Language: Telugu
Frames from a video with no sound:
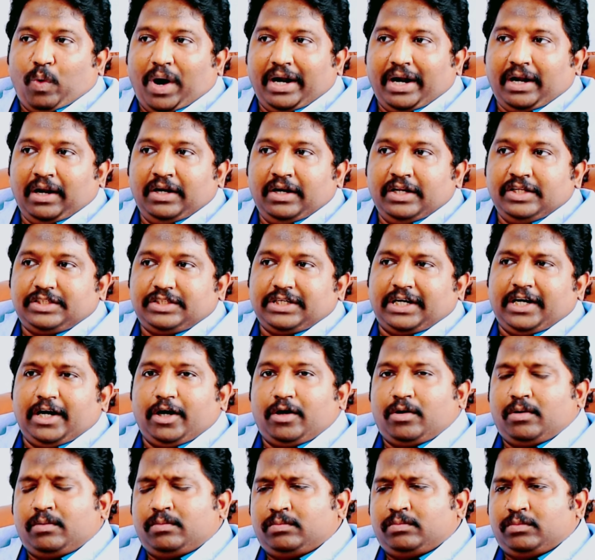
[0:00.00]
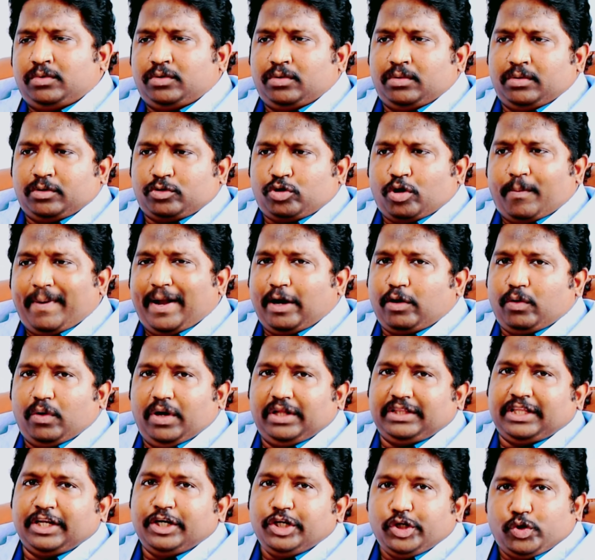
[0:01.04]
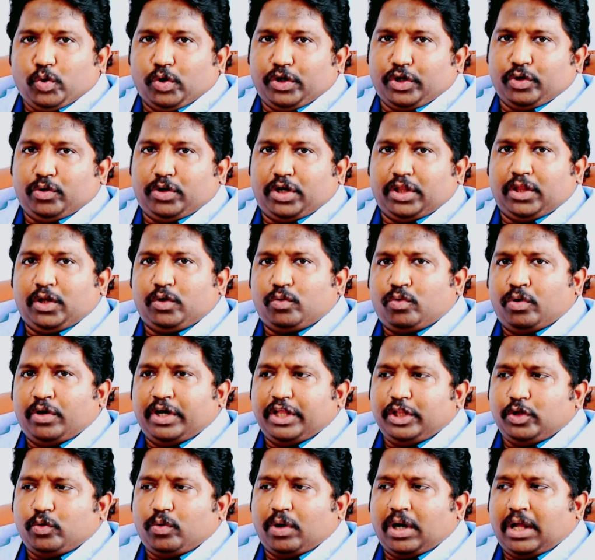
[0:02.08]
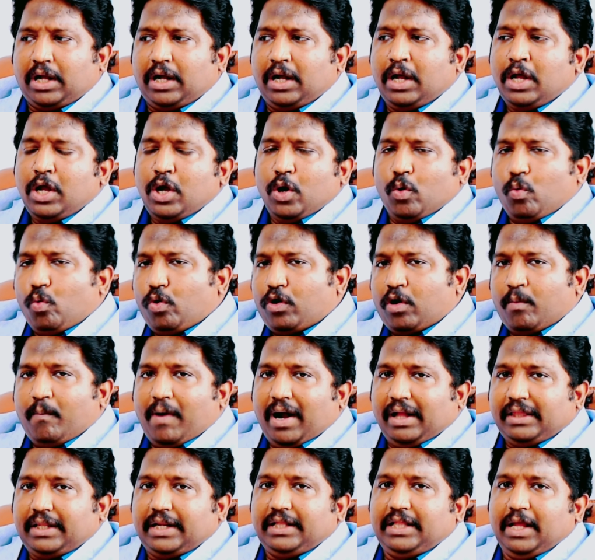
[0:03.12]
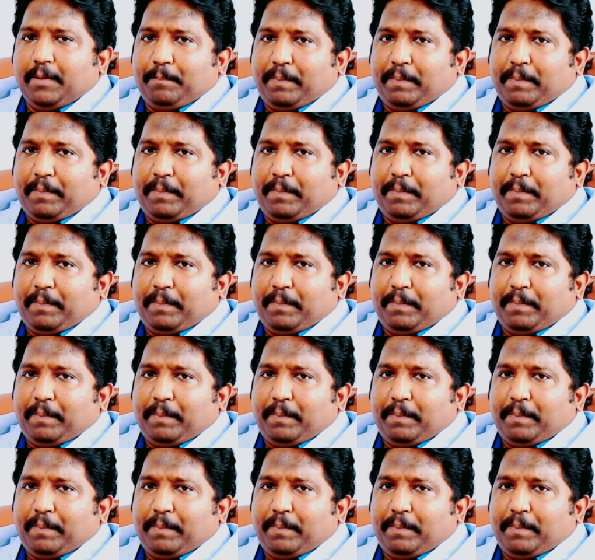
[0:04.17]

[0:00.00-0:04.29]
వాటి నుంచి అంటే టొబాకోలో అయితే నికోటిన్ ఉంటుంది అనుకోండి ఇది కూడా ఒక మాదిరి అదే